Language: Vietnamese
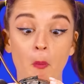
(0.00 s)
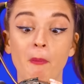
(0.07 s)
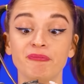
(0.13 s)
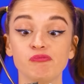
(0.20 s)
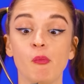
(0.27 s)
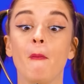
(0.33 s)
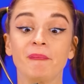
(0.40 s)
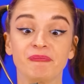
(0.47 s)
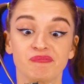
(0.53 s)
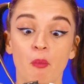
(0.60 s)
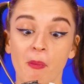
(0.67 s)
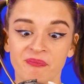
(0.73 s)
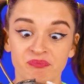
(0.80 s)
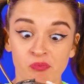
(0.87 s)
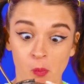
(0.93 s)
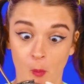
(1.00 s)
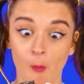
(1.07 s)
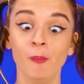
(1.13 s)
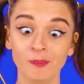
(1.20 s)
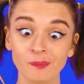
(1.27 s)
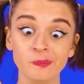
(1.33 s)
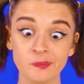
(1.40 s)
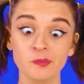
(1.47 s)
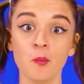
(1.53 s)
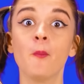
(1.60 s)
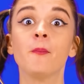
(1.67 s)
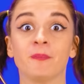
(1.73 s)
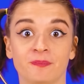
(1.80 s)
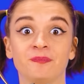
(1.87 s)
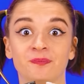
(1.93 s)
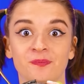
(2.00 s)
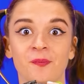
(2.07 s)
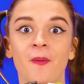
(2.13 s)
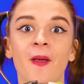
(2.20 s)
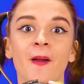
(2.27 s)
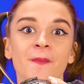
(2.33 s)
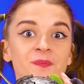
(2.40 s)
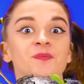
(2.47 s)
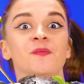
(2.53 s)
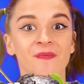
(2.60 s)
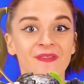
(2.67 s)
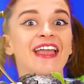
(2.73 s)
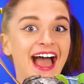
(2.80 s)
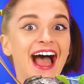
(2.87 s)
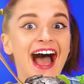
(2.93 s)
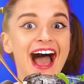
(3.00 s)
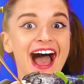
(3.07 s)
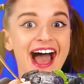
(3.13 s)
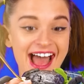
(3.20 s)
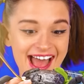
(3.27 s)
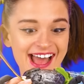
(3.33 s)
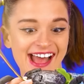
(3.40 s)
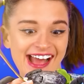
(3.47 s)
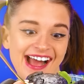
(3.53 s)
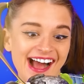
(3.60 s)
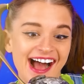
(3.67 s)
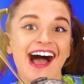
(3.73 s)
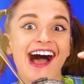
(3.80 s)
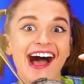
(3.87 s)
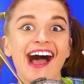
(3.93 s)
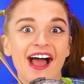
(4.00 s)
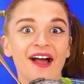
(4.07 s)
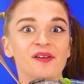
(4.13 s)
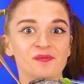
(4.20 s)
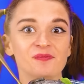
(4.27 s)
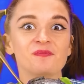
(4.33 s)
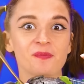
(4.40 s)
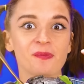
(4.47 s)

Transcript: Trời ạ à, Tớ thấy rất là tuyệt vời Nhưng mà Wednesday cậu làm